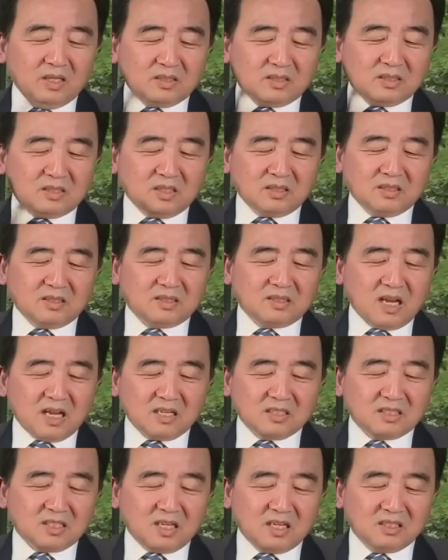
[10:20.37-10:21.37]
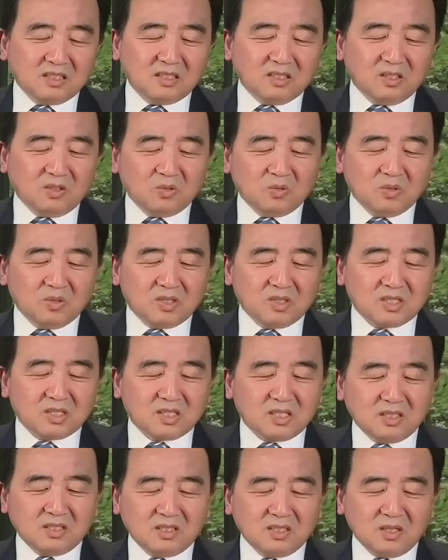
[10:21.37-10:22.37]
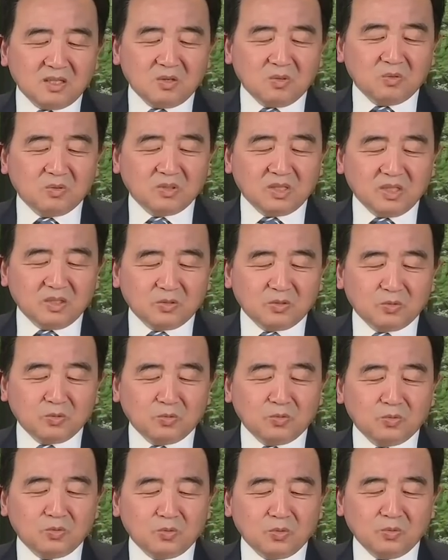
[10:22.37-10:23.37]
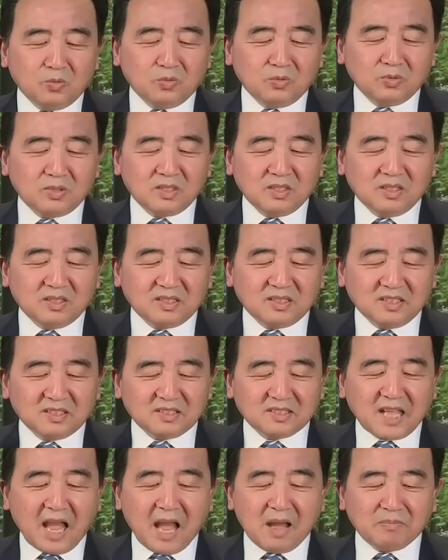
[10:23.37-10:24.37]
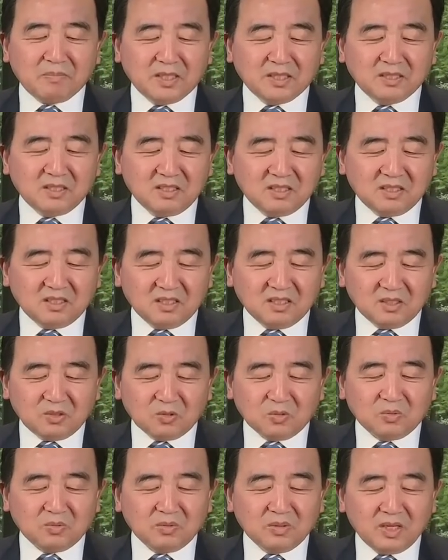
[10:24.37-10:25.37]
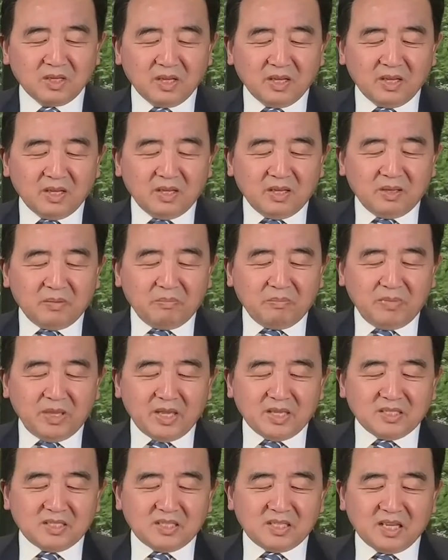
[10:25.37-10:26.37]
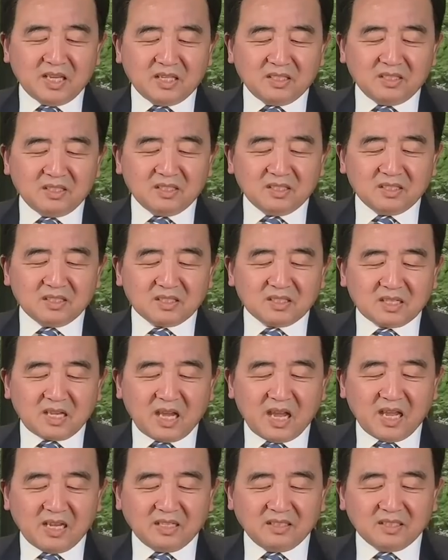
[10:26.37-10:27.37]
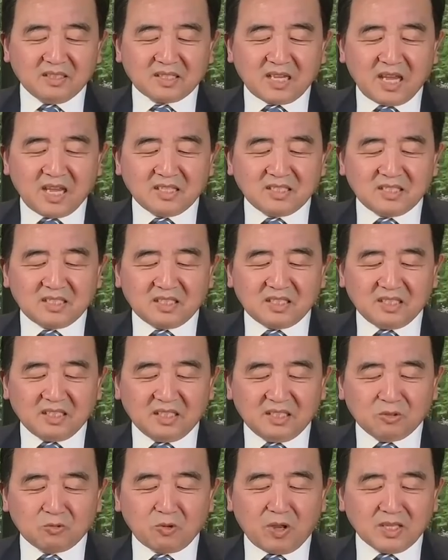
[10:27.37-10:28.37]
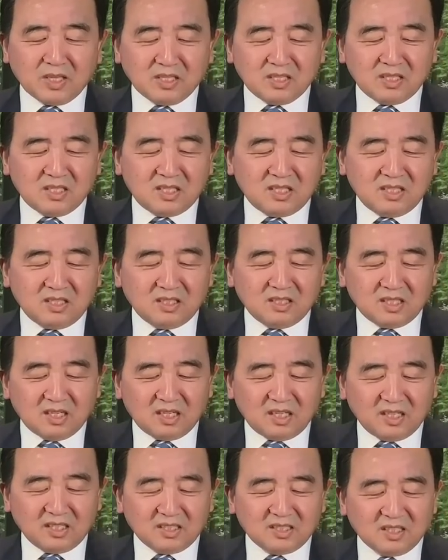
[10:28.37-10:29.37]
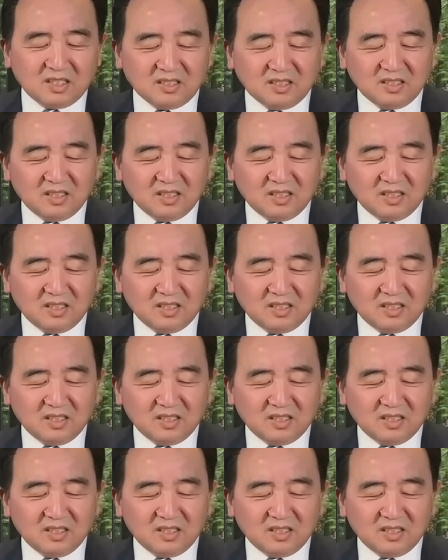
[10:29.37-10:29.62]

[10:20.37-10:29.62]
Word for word: 登上城楼，身后的朱红色的大门合拢，面前开开启一段新的里程。